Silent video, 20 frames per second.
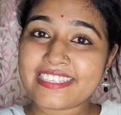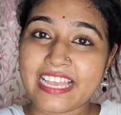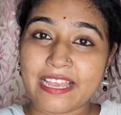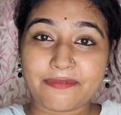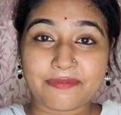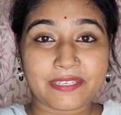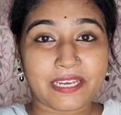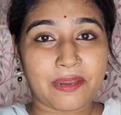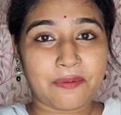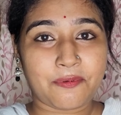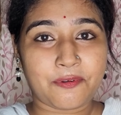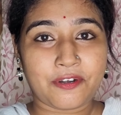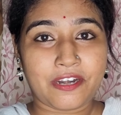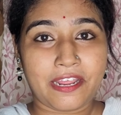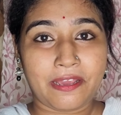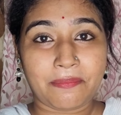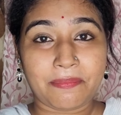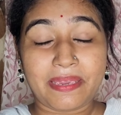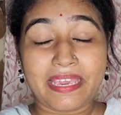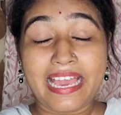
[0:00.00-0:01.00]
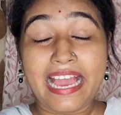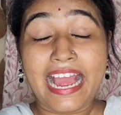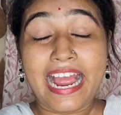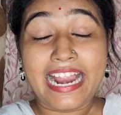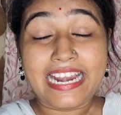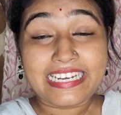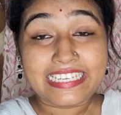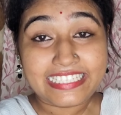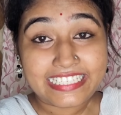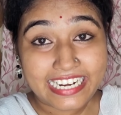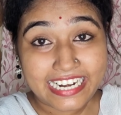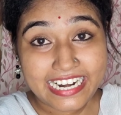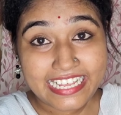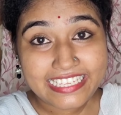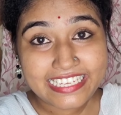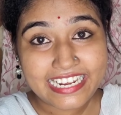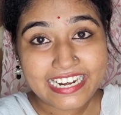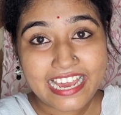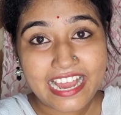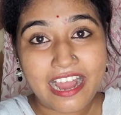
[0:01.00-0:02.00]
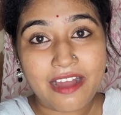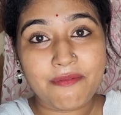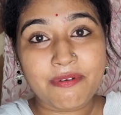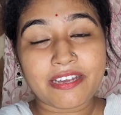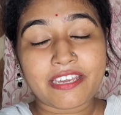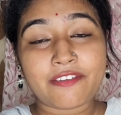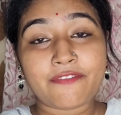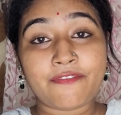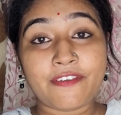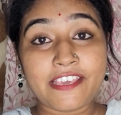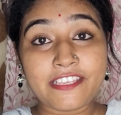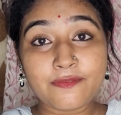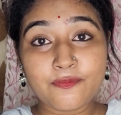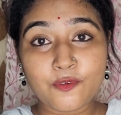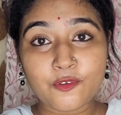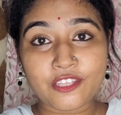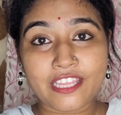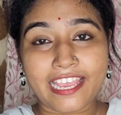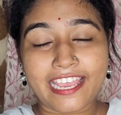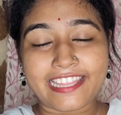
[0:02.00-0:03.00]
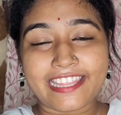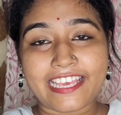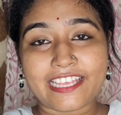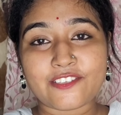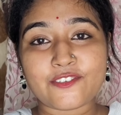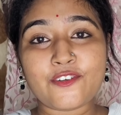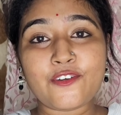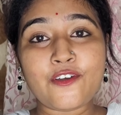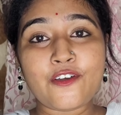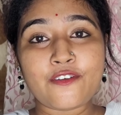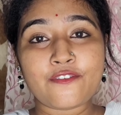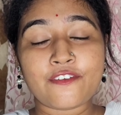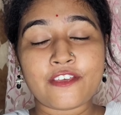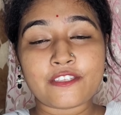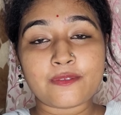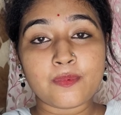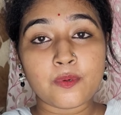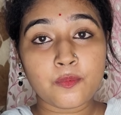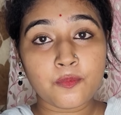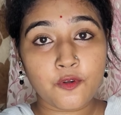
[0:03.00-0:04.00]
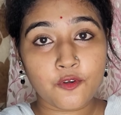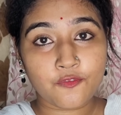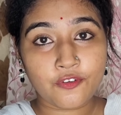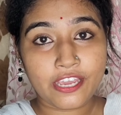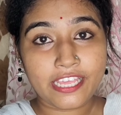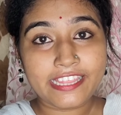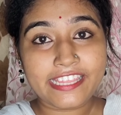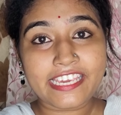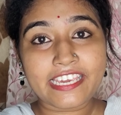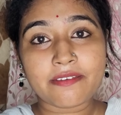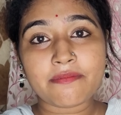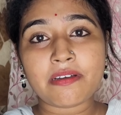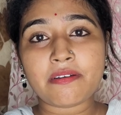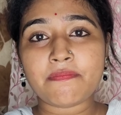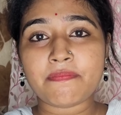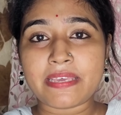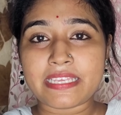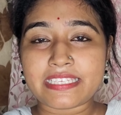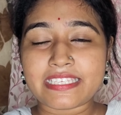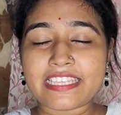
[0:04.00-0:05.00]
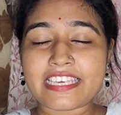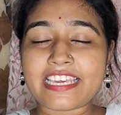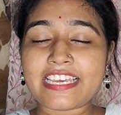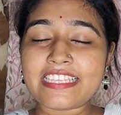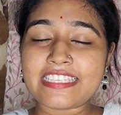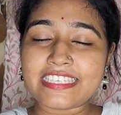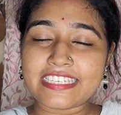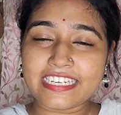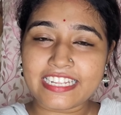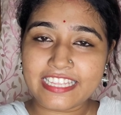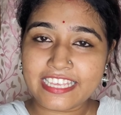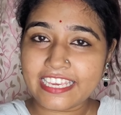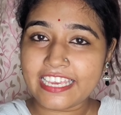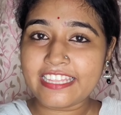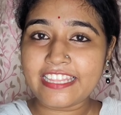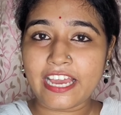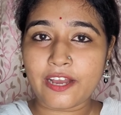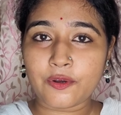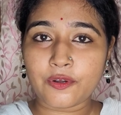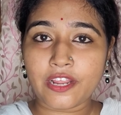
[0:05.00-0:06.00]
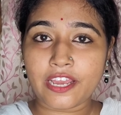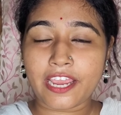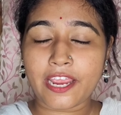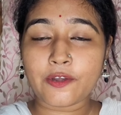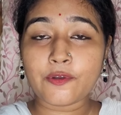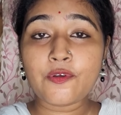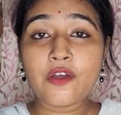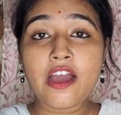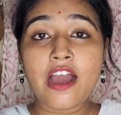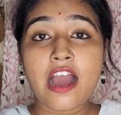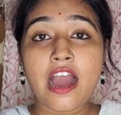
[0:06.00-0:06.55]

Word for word: সাবস্ক্রাইব করে রাখবে আর যারা যারা আমাকে ফেসবুক থেকে দেখছো ফেসবুক প্রোফাইল থেকে বা পেজ থেকে যেটা থেকেই দেখো না কেন